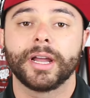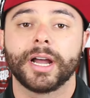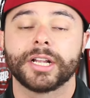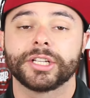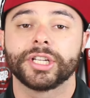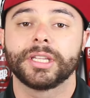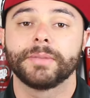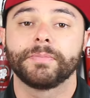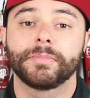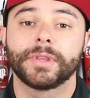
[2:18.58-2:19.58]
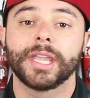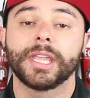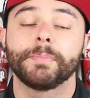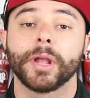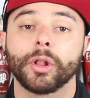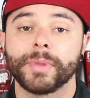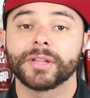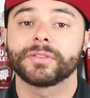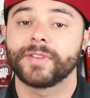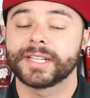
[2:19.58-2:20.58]
a, a gente tem que pelo
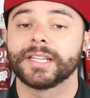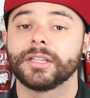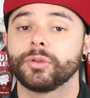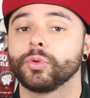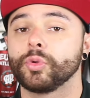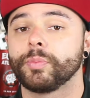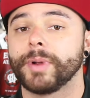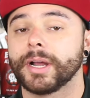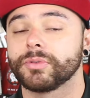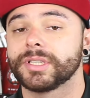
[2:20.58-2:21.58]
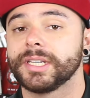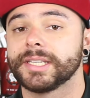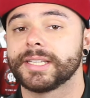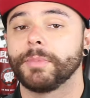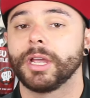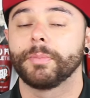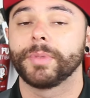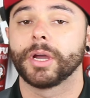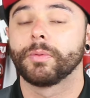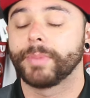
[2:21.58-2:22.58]
menos fazer de tudo para conseguir ser
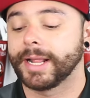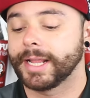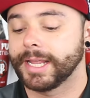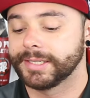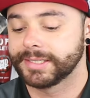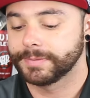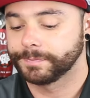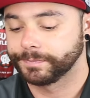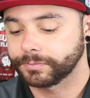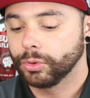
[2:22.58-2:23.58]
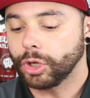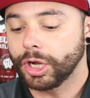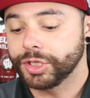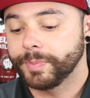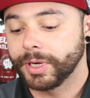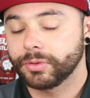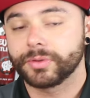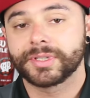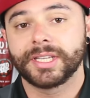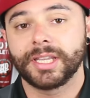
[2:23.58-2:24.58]
bicampeão paranaense. O Todd
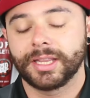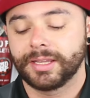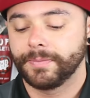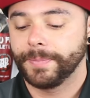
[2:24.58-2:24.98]
perguntou o seguinte: